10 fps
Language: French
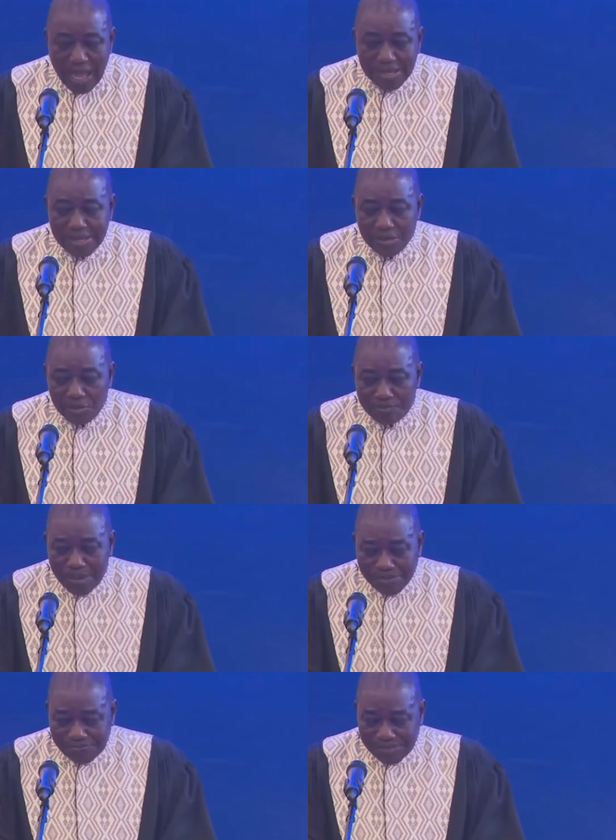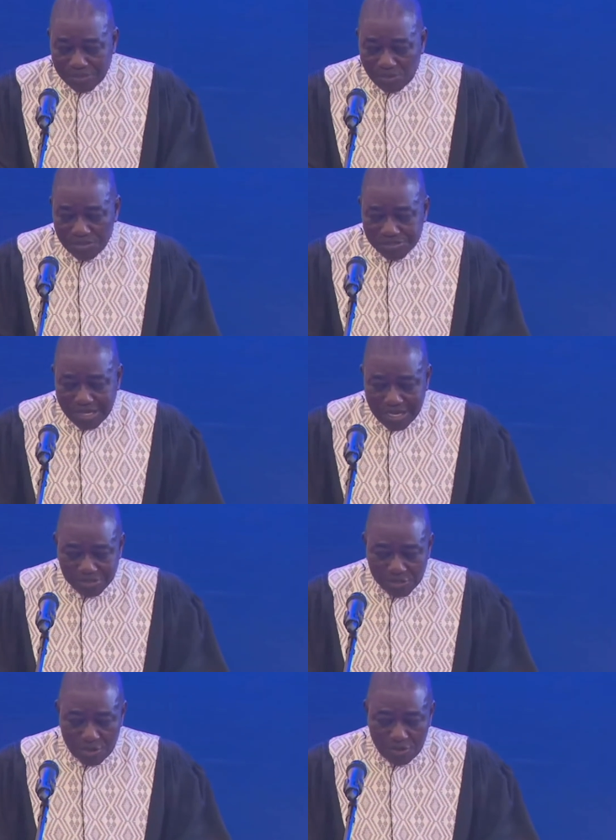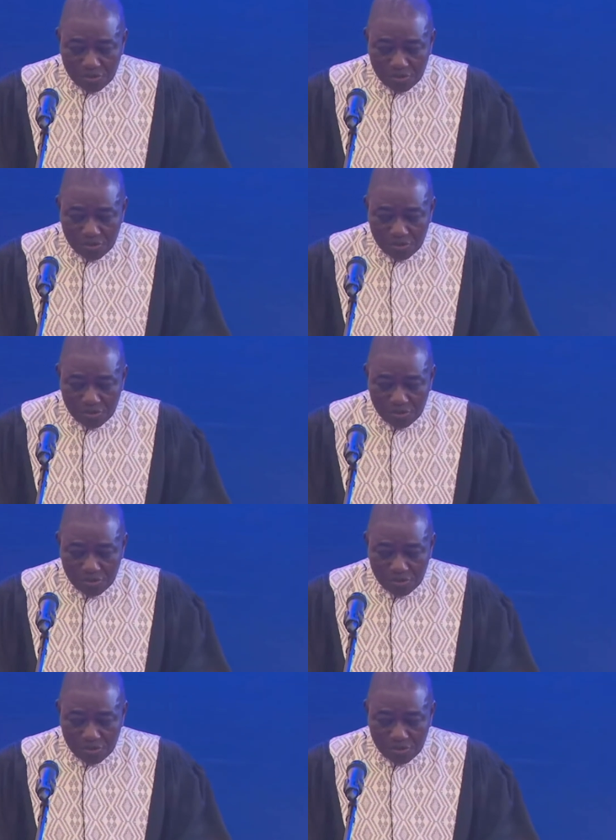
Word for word: en est une parfaite illustration.